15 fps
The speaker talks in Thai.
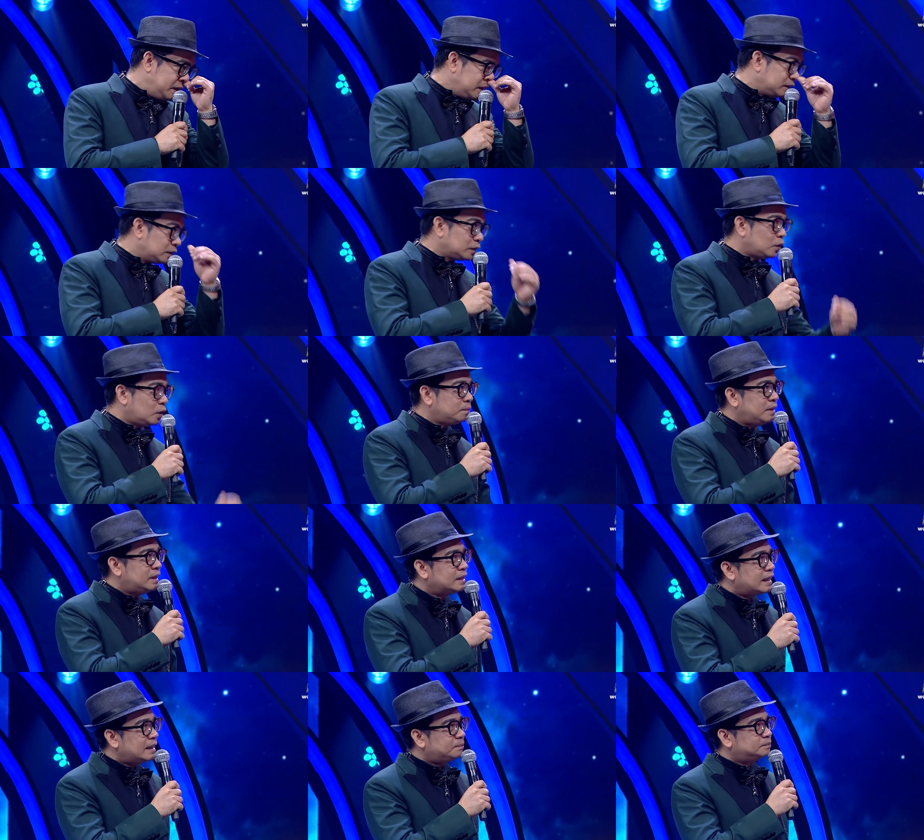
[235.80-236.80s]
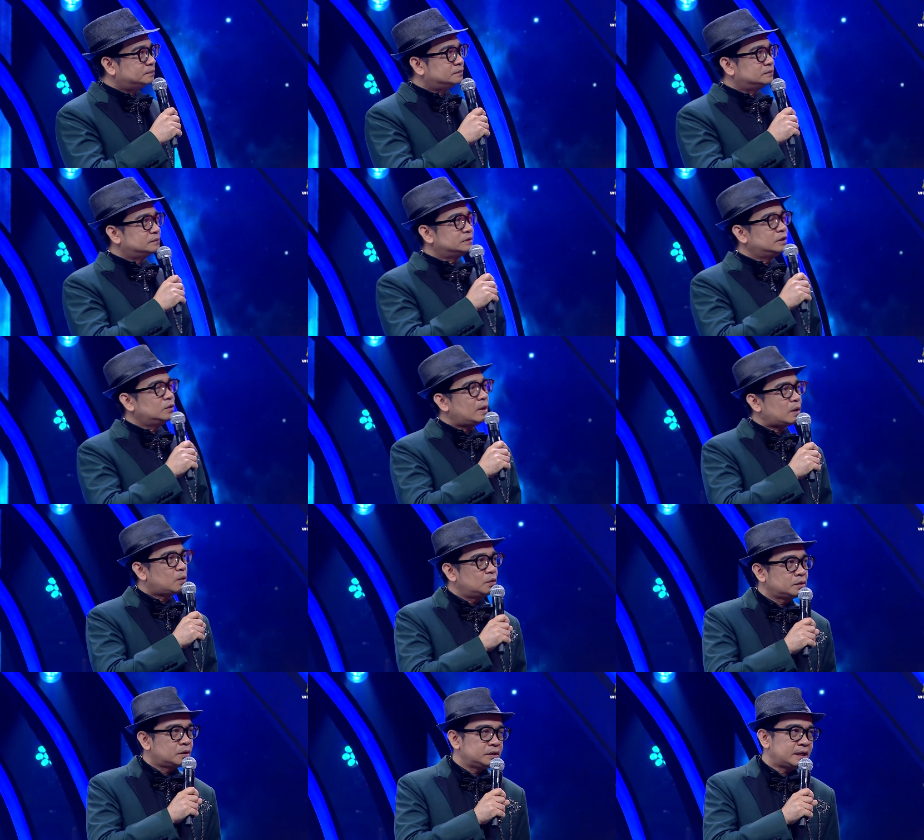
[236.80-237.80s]
นนี้ โค้ดเบิ้ล ครับ ถือว่า
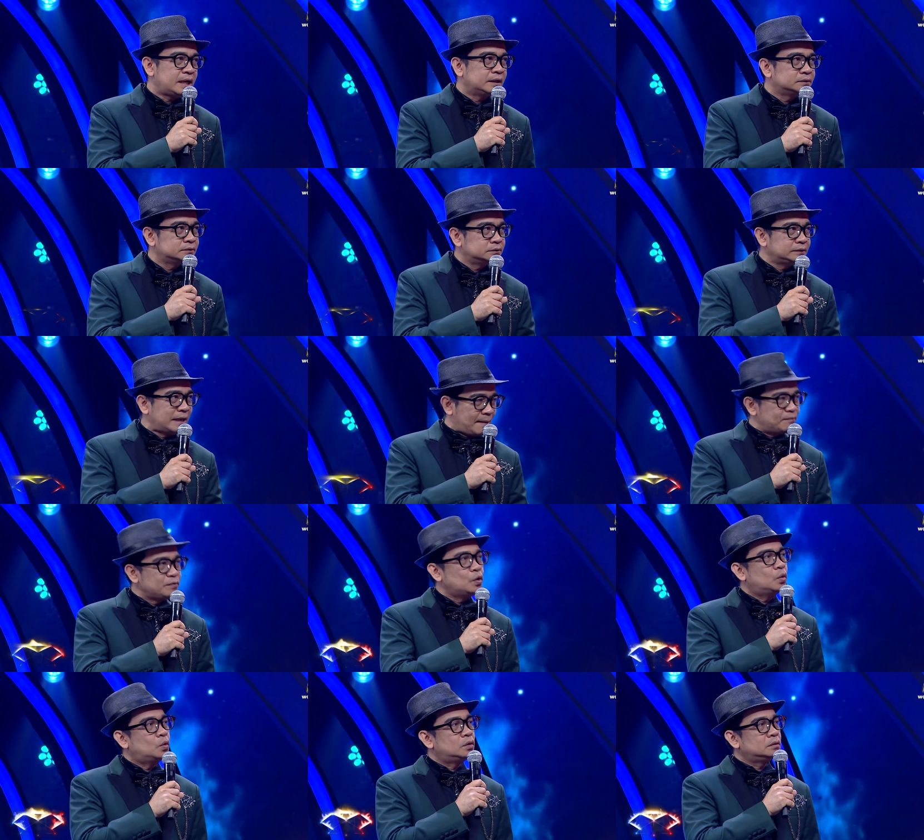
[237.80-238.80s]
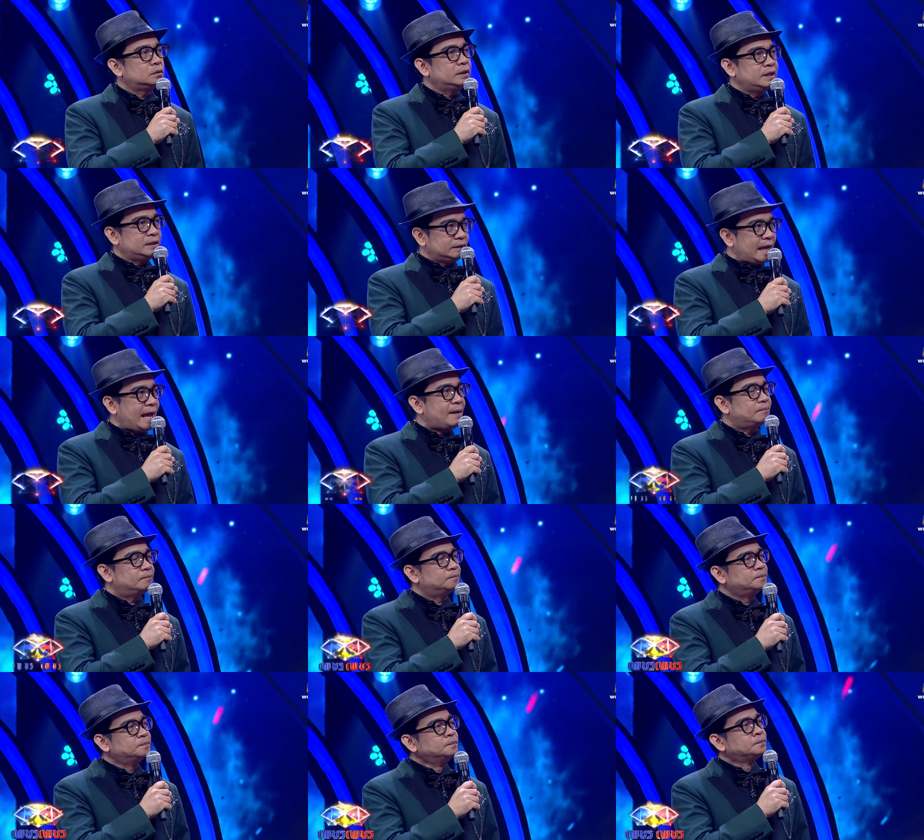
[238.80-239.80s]
คุณก็ยังนำอยู่ 1 แต้ม
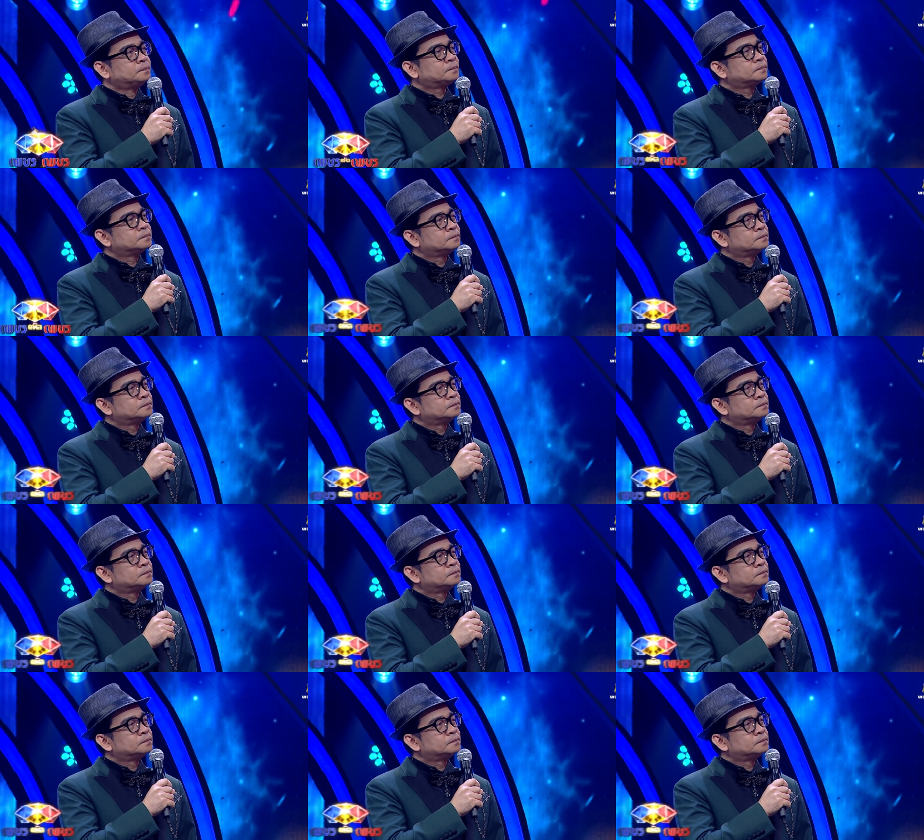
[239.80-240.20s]
เครื่อง